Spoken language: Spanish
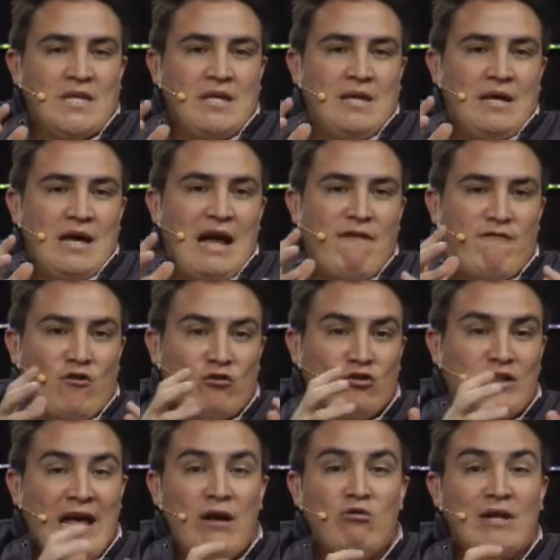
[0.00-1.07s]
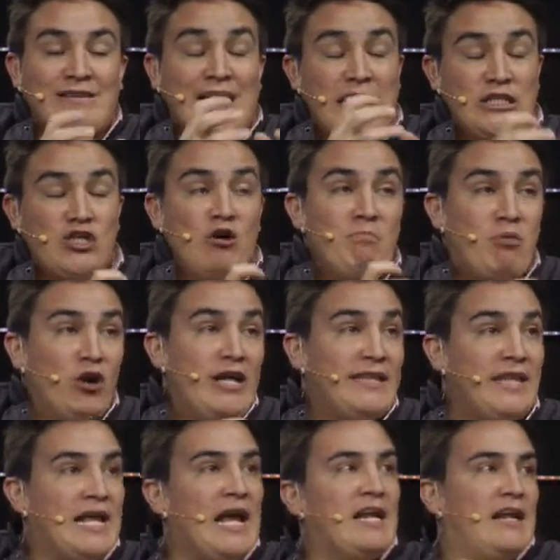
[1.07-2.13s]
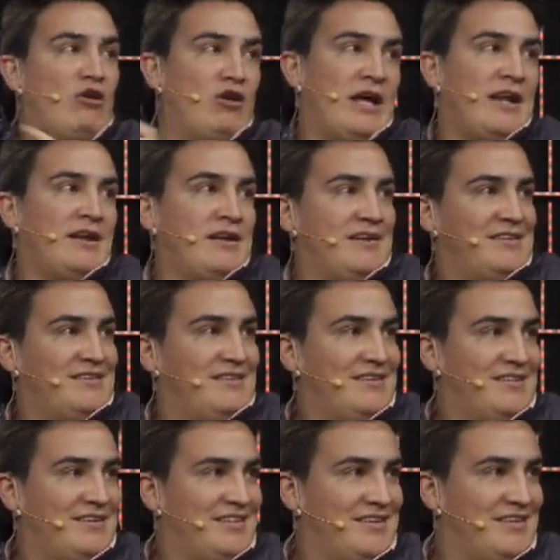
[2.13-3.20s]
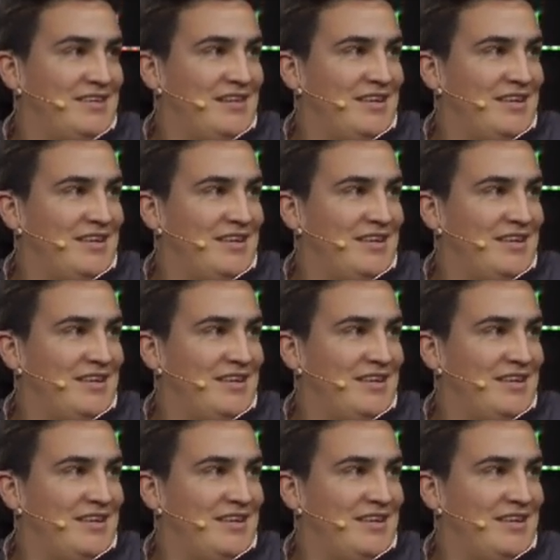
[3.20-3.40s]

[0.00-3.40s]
afrontar una traición política en el hogar. Mm.